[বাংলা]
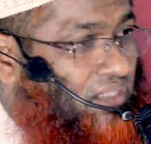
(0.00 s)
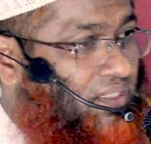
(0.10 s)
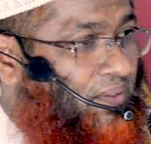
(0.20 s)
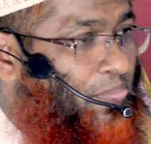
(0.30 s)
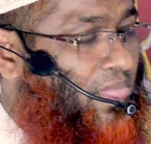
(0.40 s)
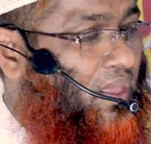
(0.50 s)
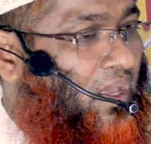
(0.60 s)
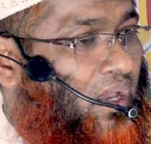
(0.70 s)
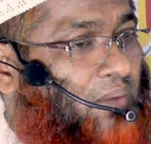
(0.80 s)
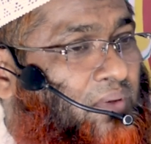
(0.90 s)
আছি
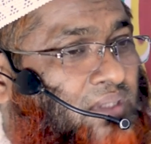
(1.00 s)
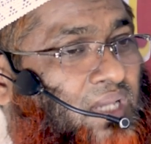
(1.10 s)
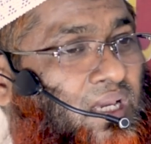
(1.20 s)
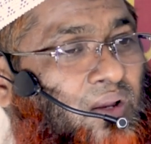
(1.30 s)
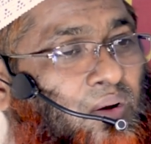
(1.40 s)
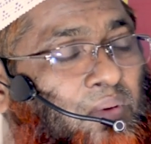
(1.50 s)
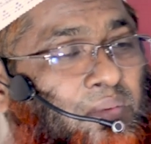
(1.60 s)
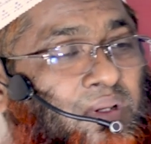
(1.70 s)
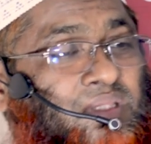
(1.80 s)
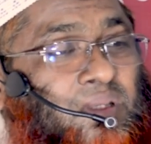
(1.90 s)
আমরা জায়গার
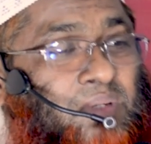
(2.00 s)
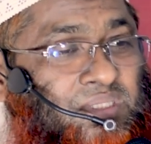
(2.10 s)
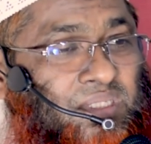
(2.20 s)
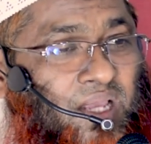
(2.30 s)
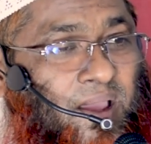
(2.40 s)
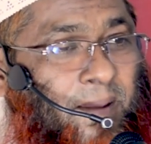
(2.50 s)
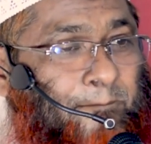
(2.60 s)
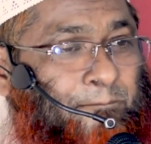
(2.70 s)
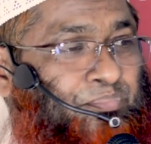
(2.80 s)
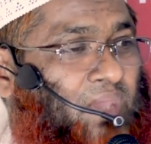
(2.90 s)
অভাবে নিতে পারছি না
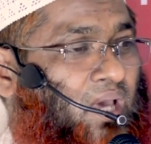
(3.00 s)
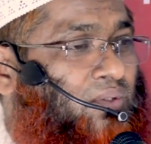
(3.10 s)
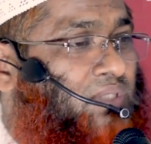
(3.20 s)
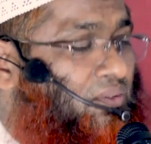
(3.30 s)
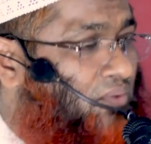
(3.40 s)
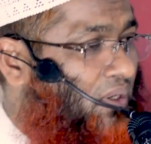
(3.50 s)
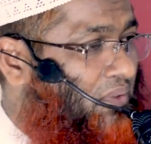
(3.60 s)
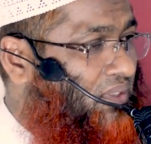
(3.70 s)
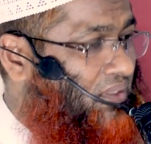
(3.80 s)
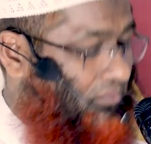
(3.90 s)
আরও ছাত্র
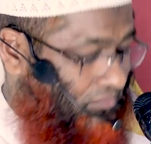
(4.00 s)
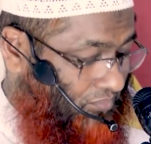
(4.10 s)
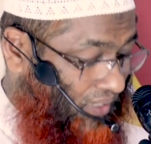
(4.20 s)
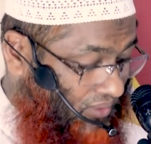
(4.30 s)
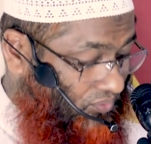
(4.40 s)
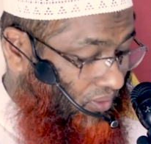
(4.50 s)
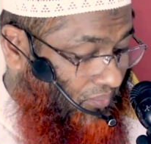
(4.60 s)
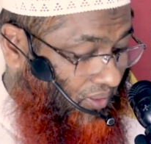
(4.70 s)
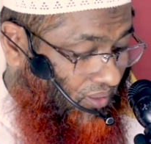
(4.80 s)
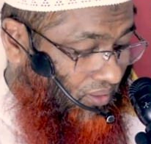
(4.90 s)
আমাদের বাড়াইতে হবে